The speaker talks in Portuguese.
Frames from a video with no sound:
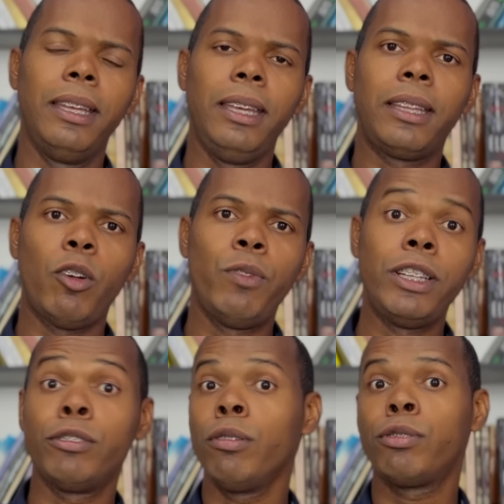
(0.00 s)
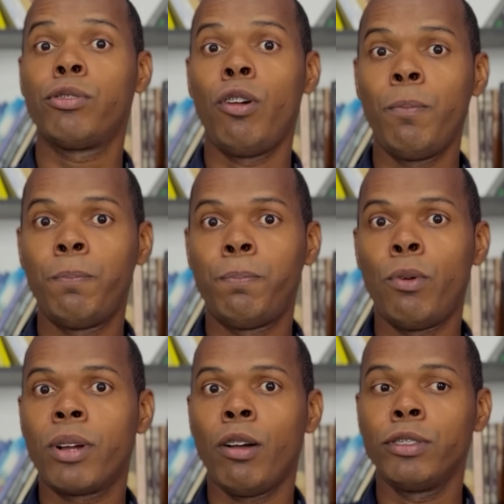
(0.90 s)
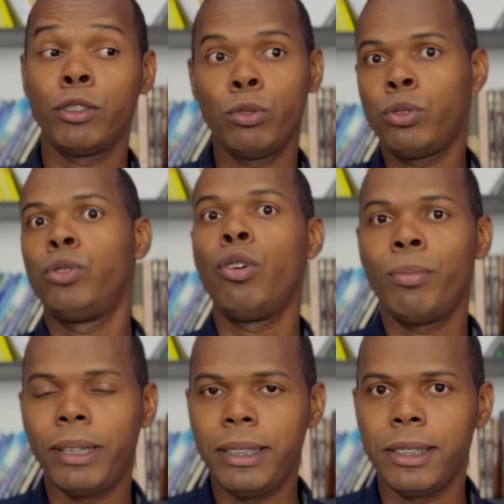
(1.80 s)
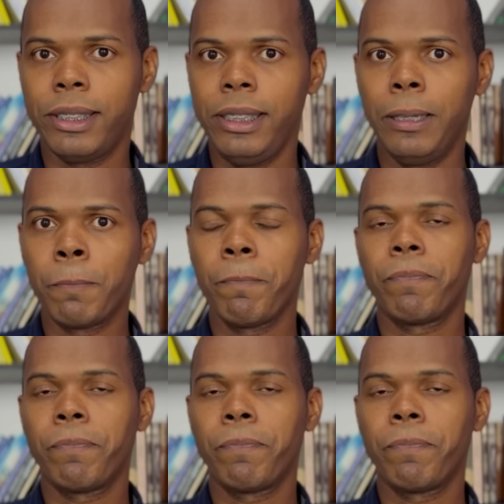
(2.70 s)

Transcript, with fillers: e talvez não só por causa do idioma em si.